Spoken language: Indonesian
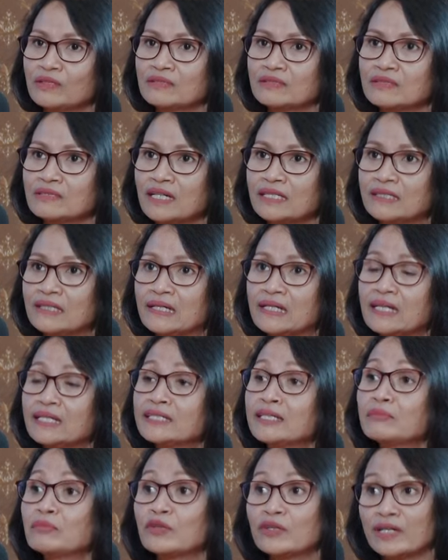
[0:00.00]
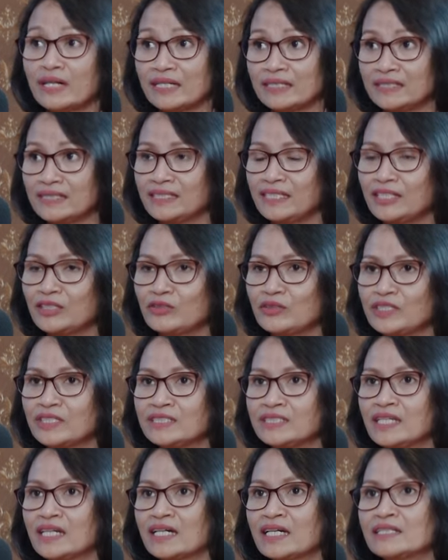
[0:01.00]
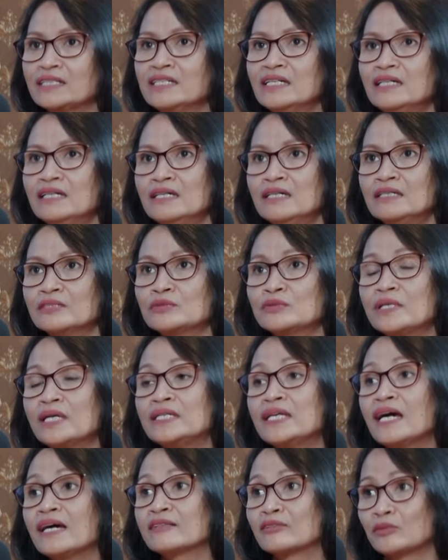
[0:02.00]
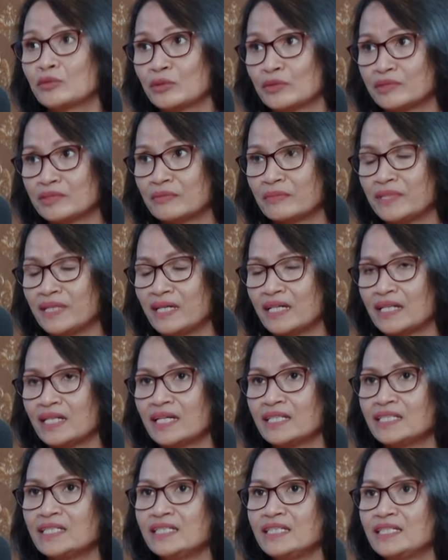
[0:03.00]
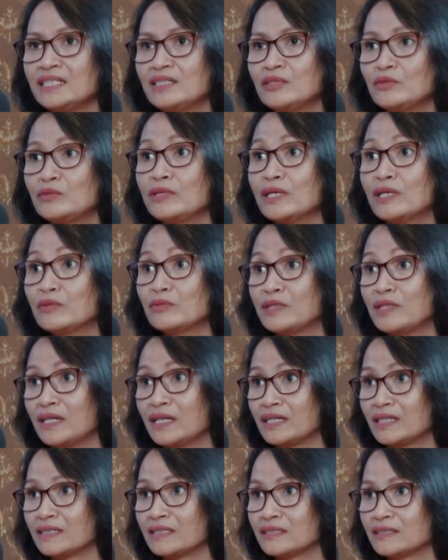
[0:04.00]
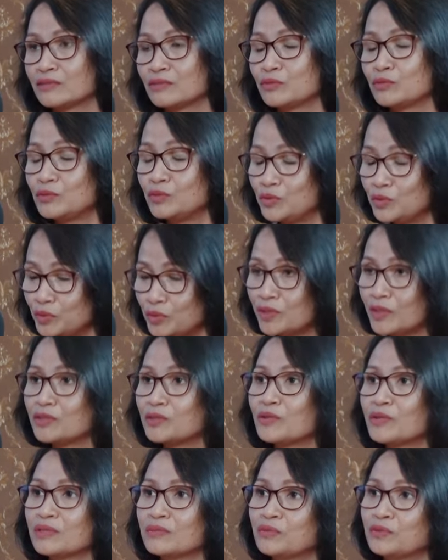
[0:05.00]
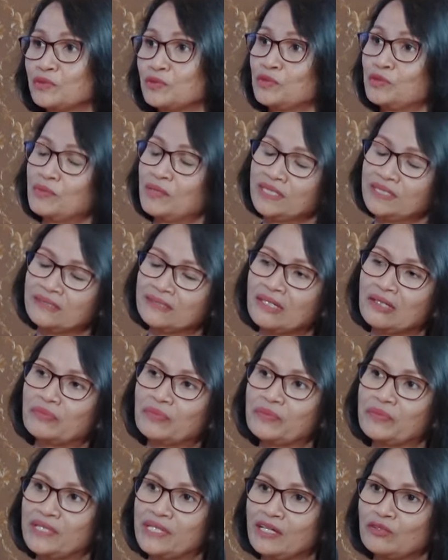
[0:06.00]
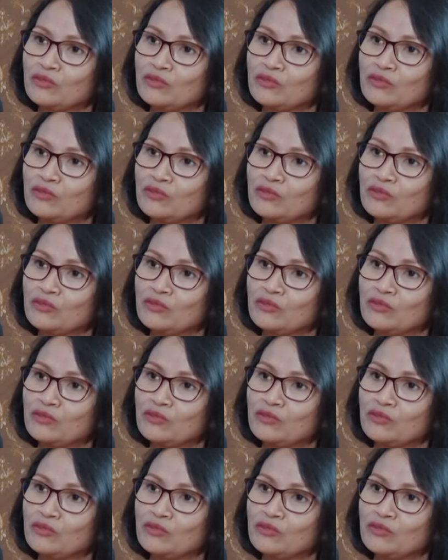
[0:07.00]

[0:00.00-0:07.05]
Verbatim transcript: katakanlah demokrasi di Indonesia kan sudah diatur sebenarnya di hmm. Undang-Undang 7 tahun 2017 tentang pemilihan